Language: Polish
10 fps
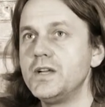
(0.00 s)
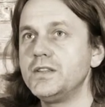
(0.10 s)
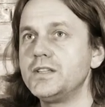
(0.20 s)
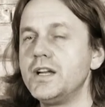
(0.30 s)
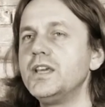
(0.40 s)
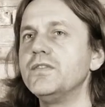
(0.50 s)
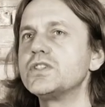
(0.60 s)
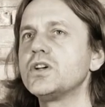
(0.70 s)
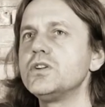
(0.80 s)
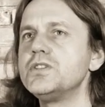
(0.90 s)
Na Dalekim
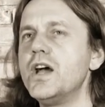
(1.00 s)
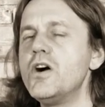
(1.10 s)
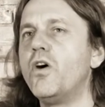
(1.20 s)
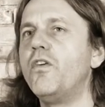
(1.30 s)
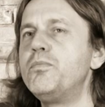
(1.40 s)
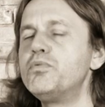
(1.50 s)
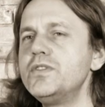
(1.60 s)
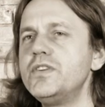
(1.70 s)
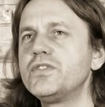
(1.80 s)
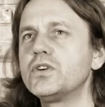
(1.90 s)
Wschodzie o
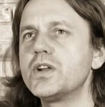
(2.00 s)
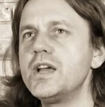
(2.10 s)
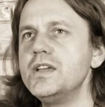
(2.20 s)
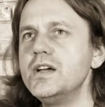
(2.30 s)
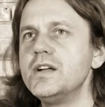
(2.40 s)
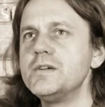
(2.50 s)
wpływy w Korei